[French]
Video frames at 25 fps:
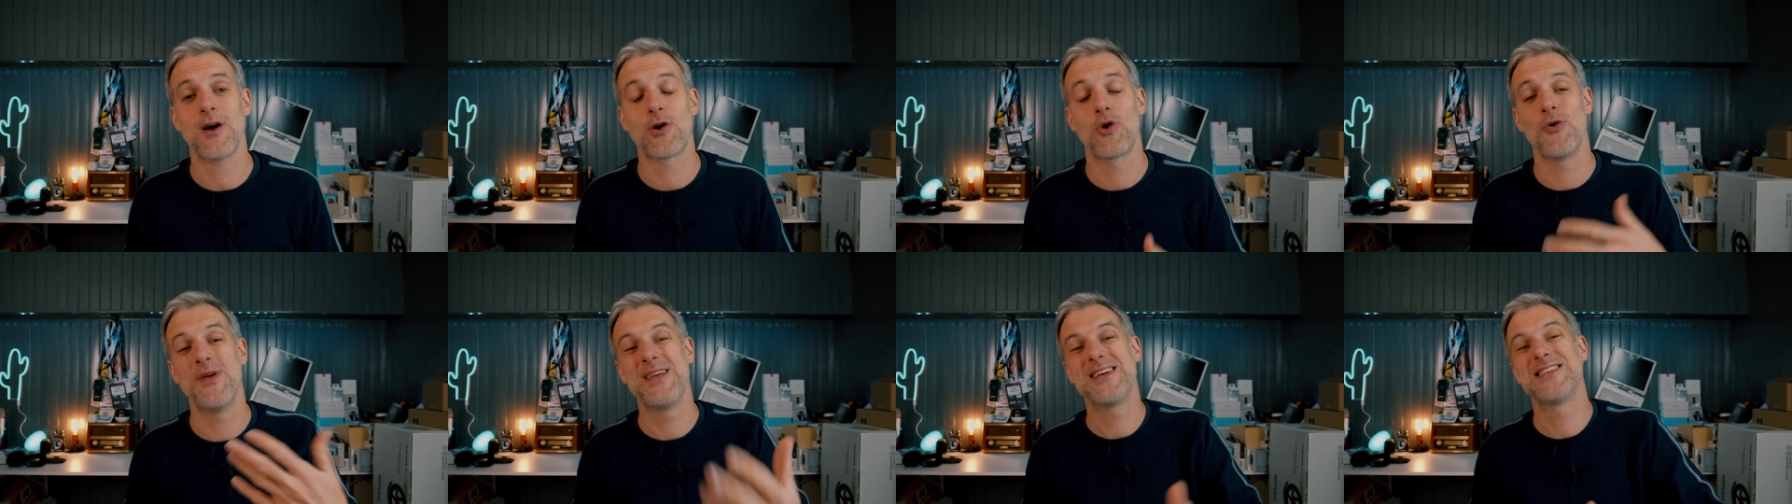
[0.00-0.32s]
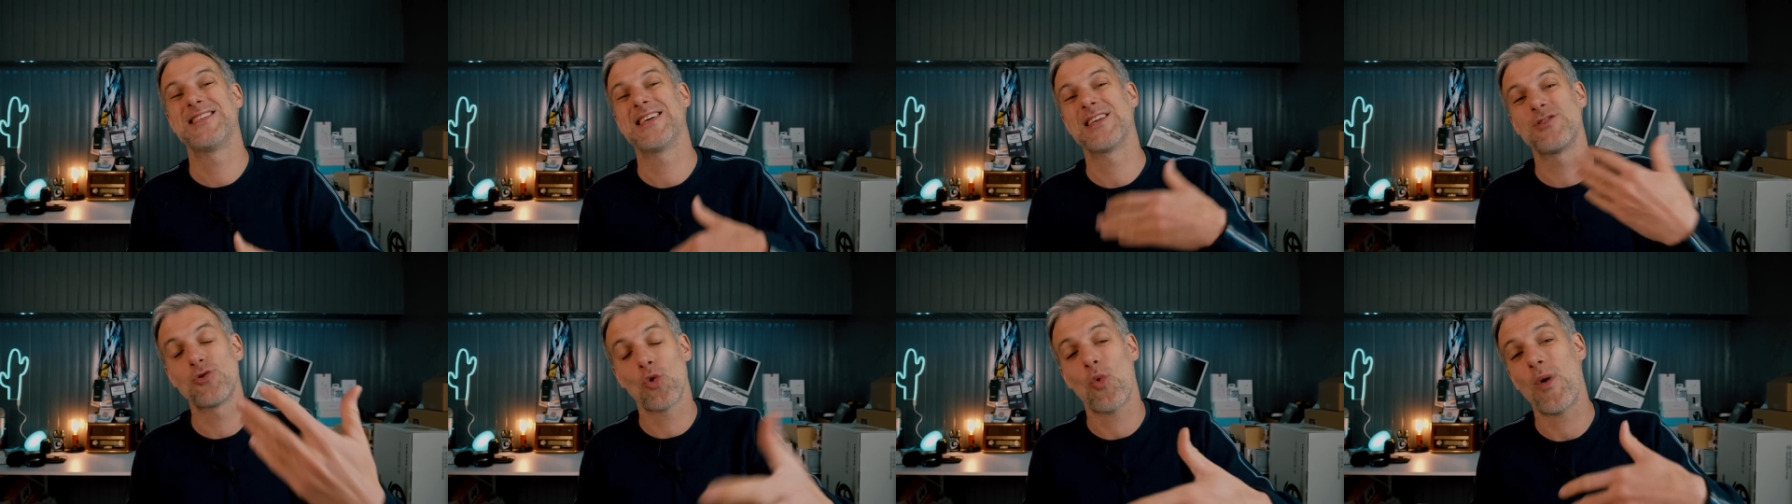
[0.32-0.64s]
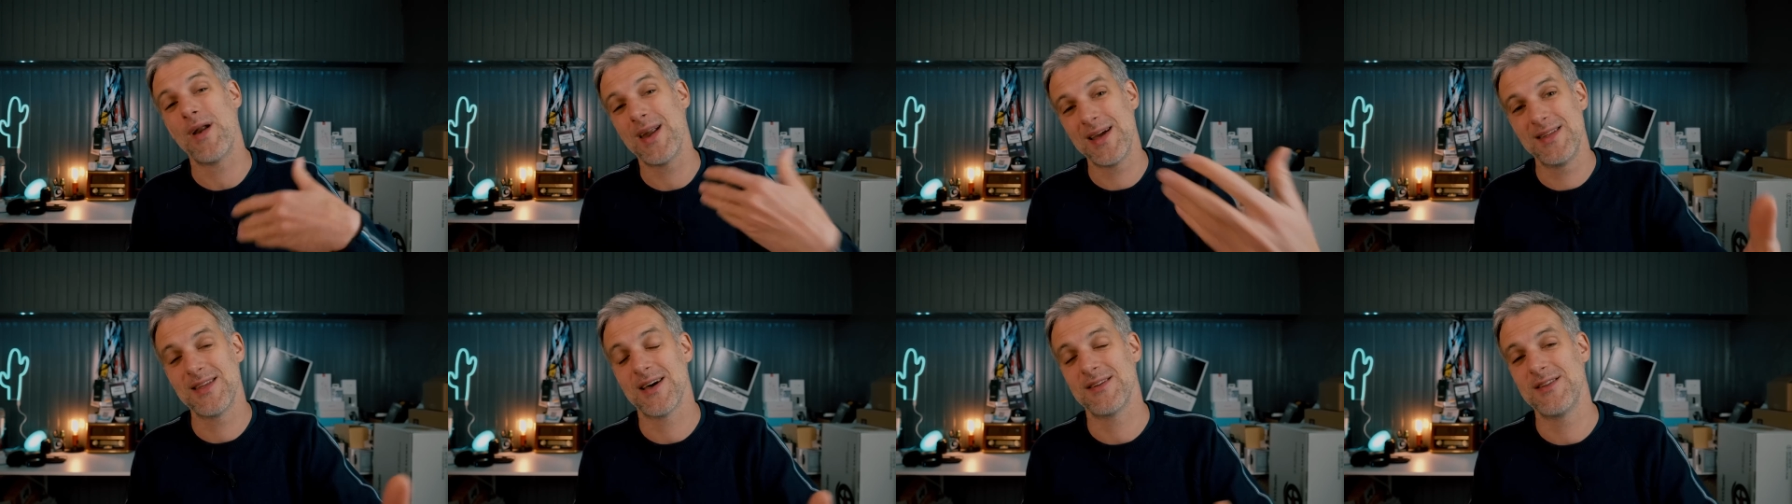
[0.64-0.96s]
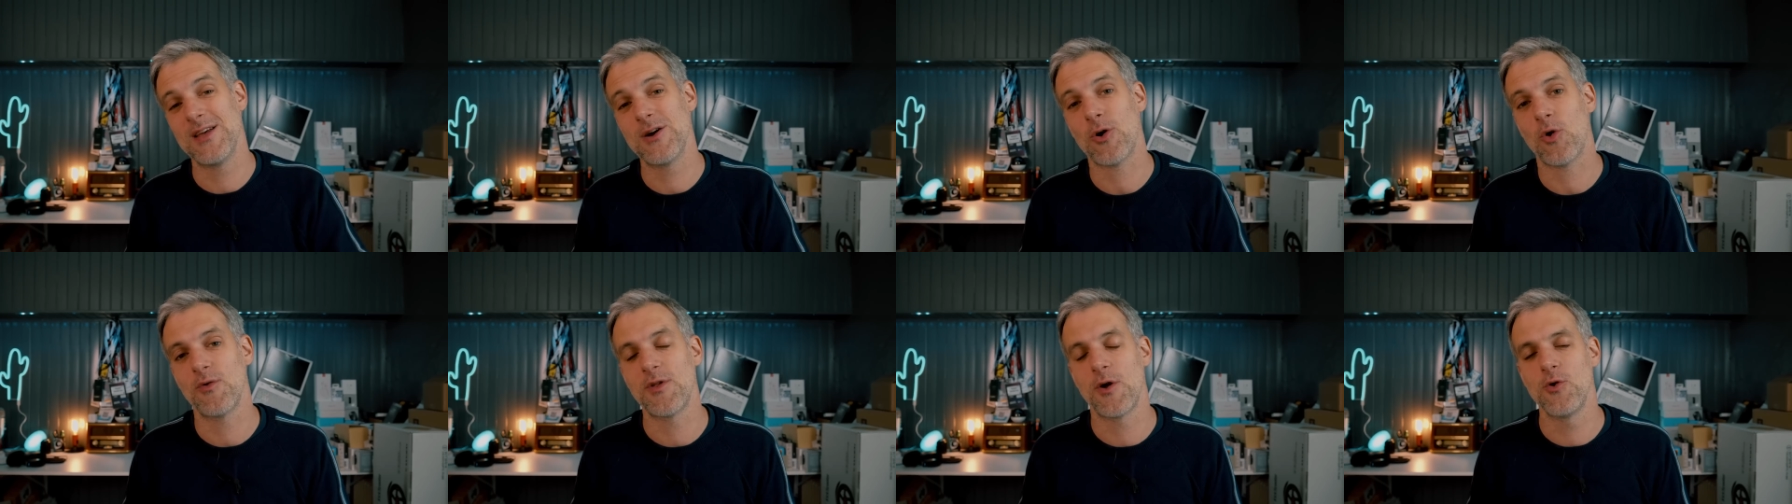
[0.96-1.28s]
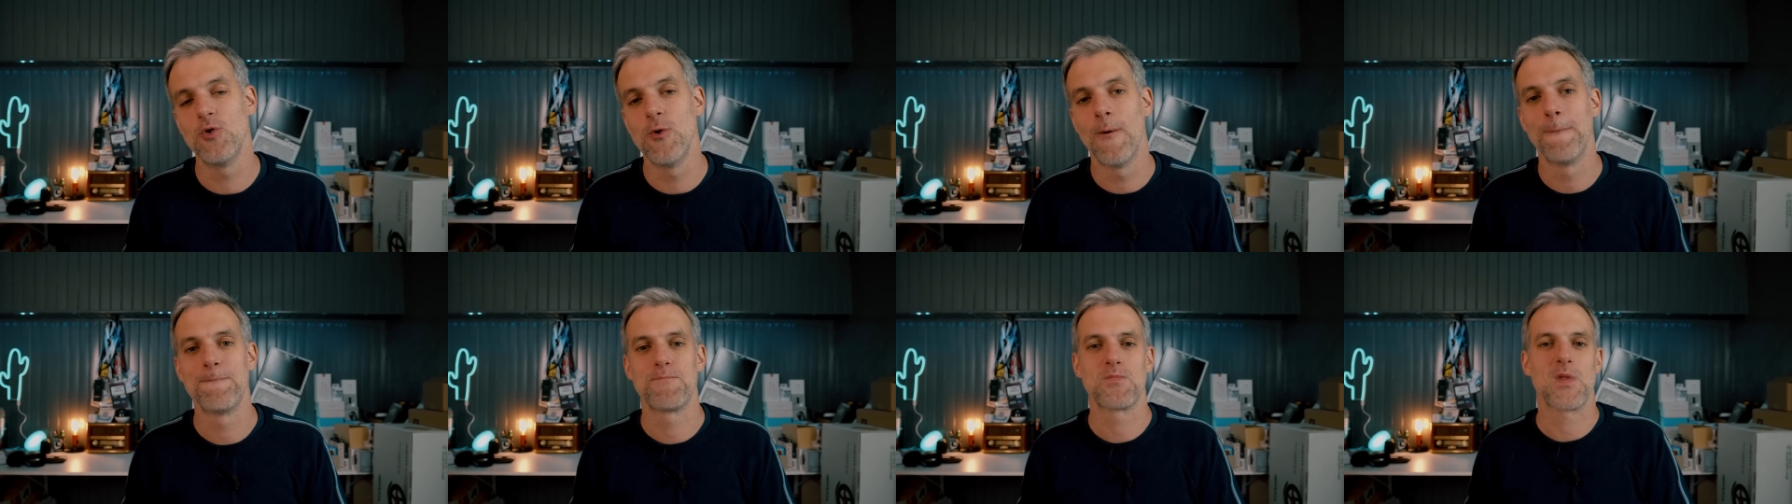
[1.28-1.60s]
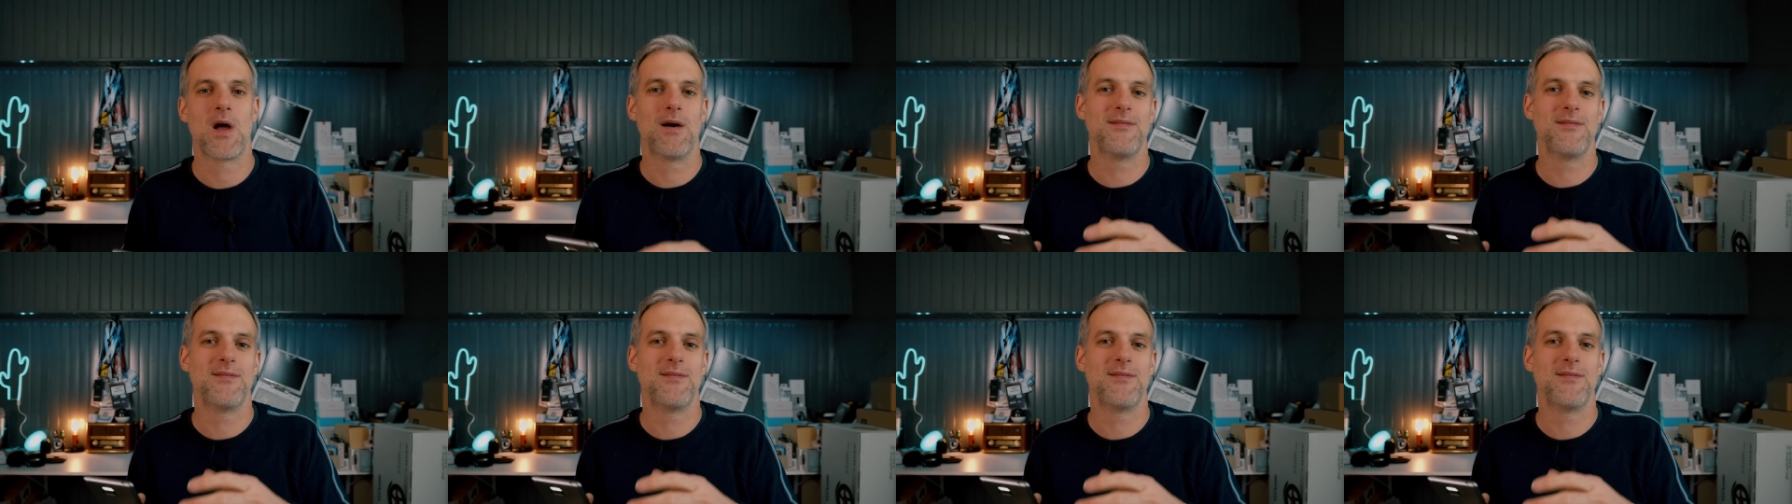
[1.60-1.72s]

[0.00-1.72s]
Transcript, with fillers: Avec le XZ3 l'année dernière, on a eu